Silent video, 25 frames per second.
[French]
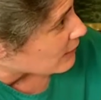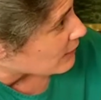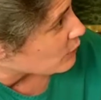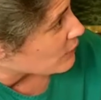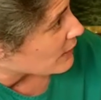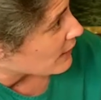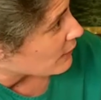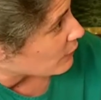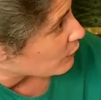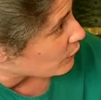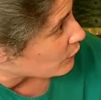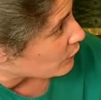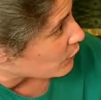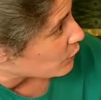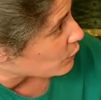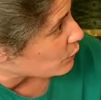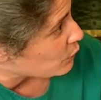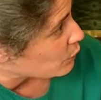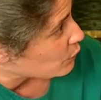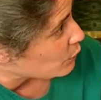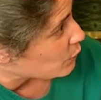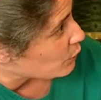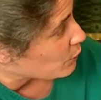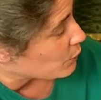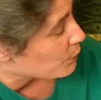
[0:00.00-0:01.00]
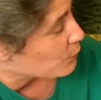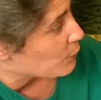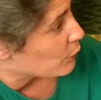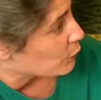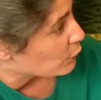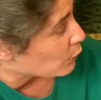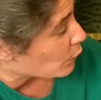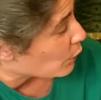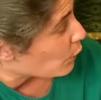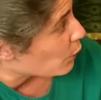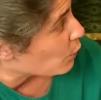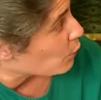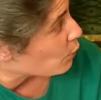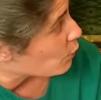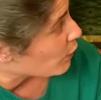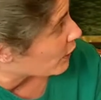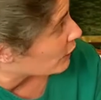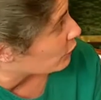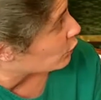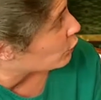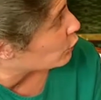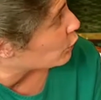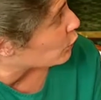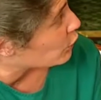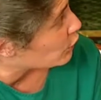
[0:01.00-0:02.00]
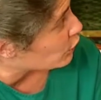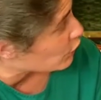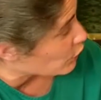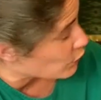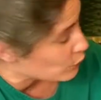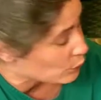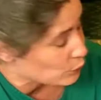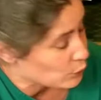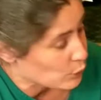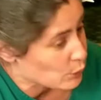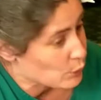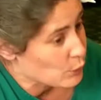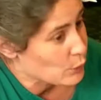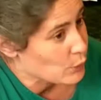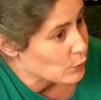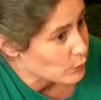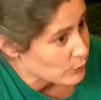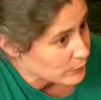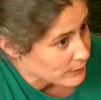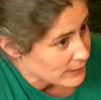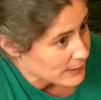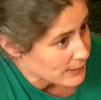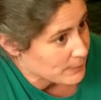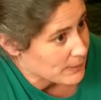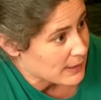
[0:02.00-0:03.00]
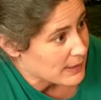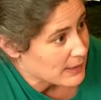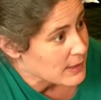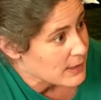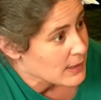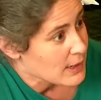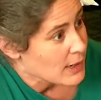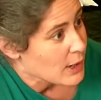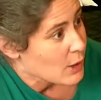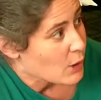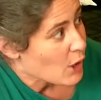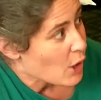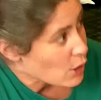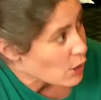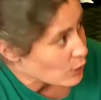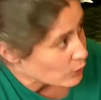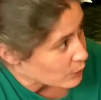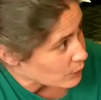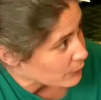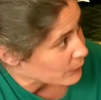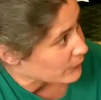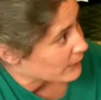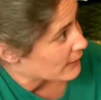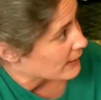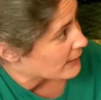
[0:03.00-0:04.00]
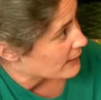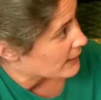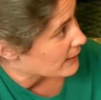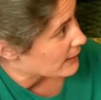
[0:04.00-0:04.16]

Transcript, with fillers: et nous avons eu pendant au moins deux ans de longs débats en conseil